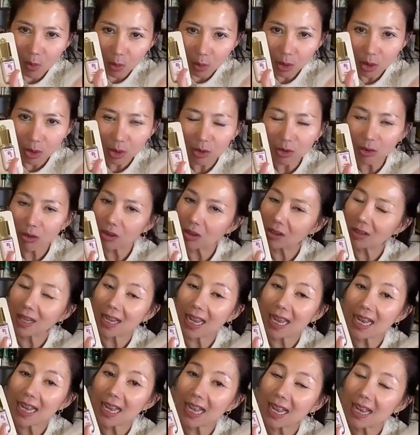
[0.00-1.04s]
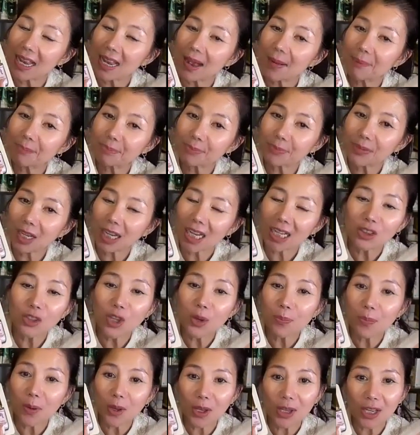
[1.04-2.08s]
một cái cái um, cái
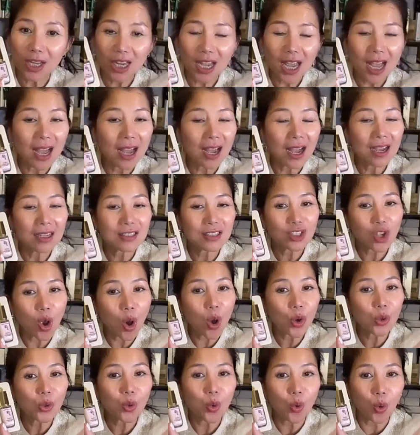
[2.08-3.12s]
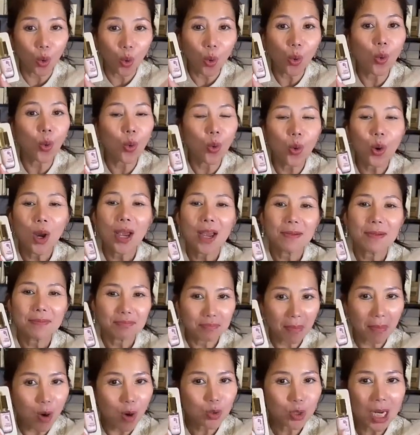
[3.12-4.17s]
cái tiếp ờ, son của Hu
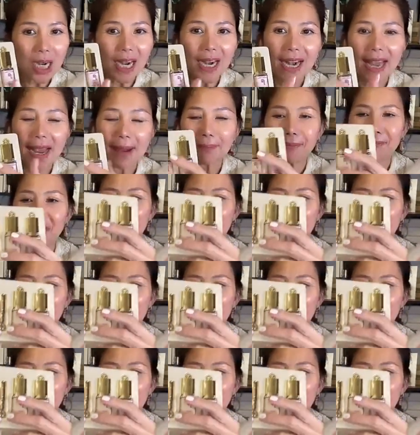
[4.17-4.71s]
màu rất là